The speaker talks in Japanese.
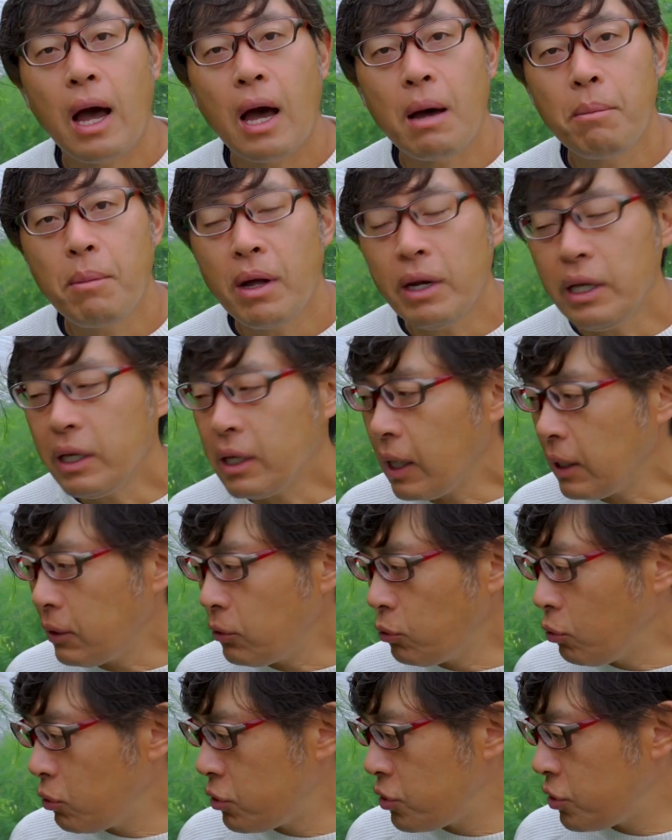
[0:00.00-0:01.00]
あまり
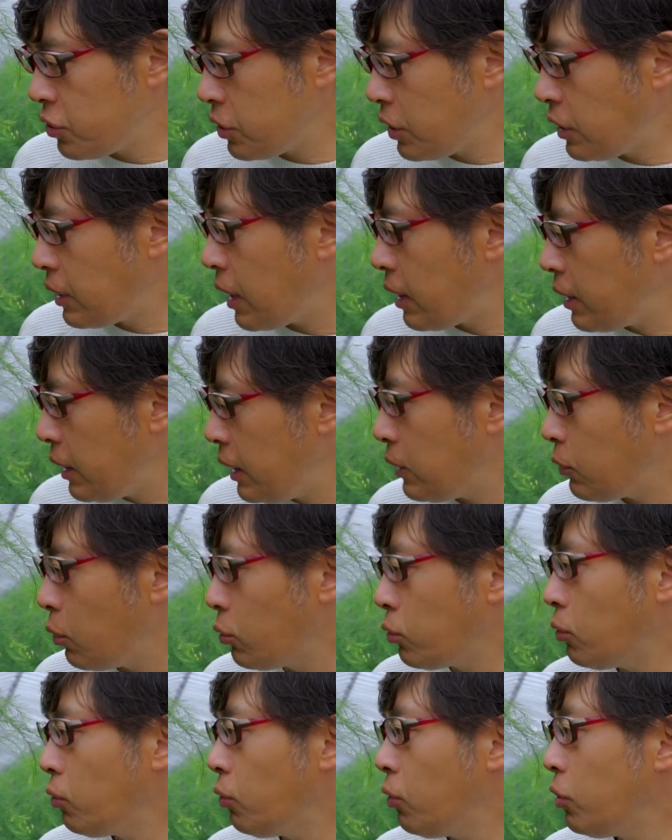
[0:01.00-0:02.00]
カットしすぎたり
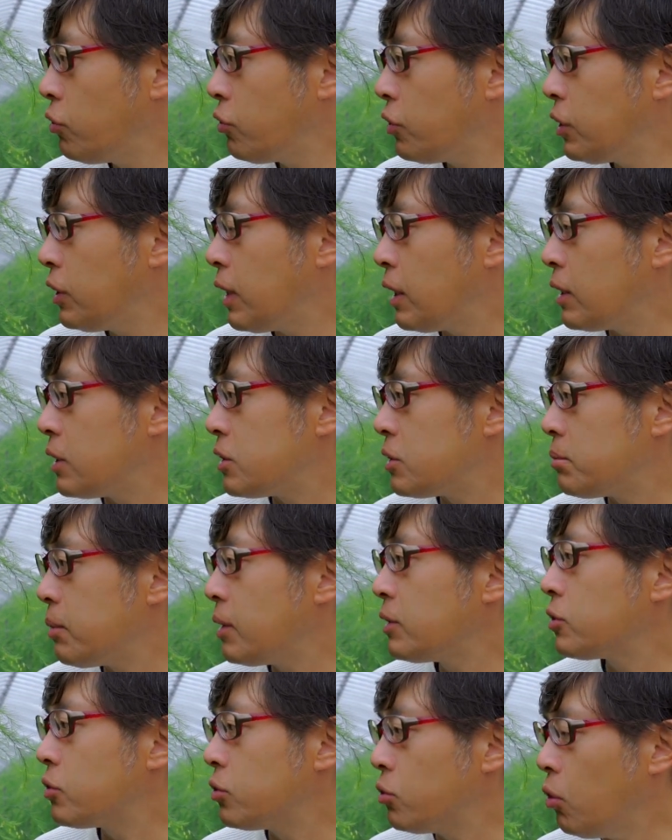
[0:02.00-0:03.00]
整いすぎたりし
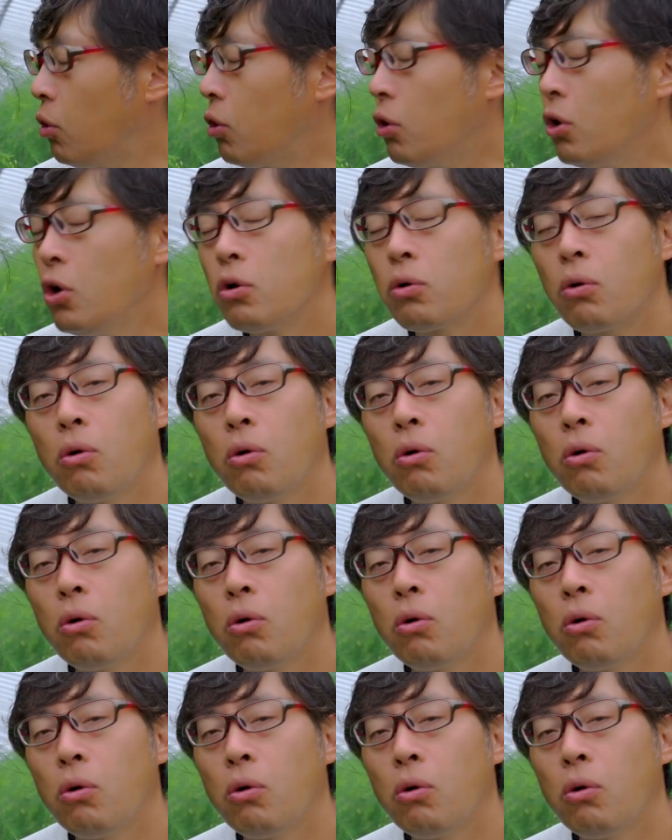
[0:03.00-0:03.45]
ますと